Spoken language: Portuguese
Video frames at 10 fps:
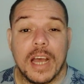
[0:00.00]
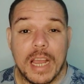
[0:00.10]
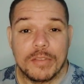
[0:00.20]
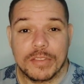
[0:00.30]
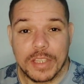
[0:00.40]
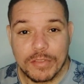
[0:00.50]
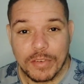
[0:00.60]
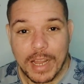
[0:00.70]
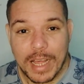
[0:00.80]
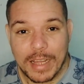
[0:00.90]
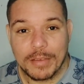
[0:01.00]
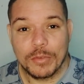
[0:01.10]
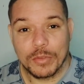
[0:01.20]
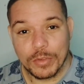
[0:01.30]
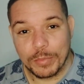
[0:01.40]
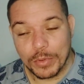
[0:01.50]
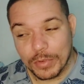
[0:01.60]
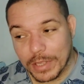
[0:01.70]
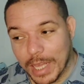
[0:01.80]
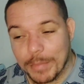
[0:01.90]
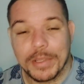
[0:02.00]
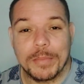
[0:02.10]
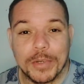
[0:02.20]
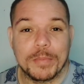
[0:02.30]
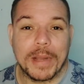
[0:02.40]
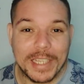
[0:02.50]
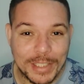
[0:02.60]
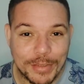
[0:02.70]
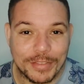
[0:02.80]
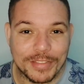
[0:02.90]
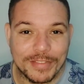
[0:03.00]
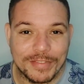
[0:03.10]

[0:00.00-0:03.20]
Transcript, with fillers: Aí vocês vão lá, usam por um tempo e depois paga de novo.